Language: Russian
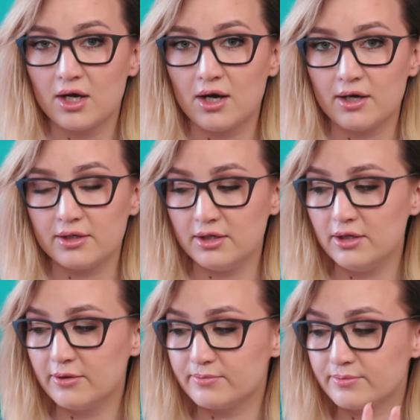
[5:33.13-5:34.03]
а,
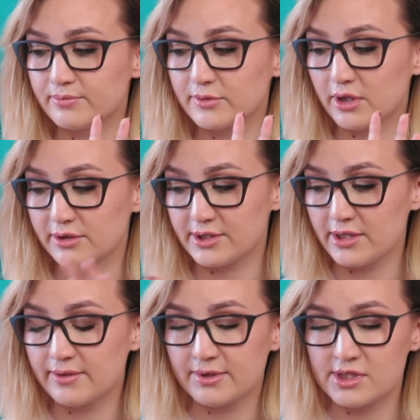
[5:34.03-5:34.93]
и Э, с
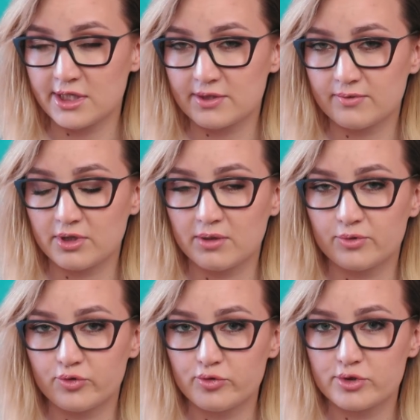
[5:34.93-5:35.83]
этого средства
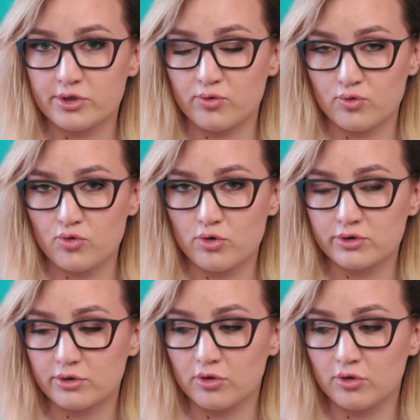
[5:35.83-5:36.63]
рекомендуется уход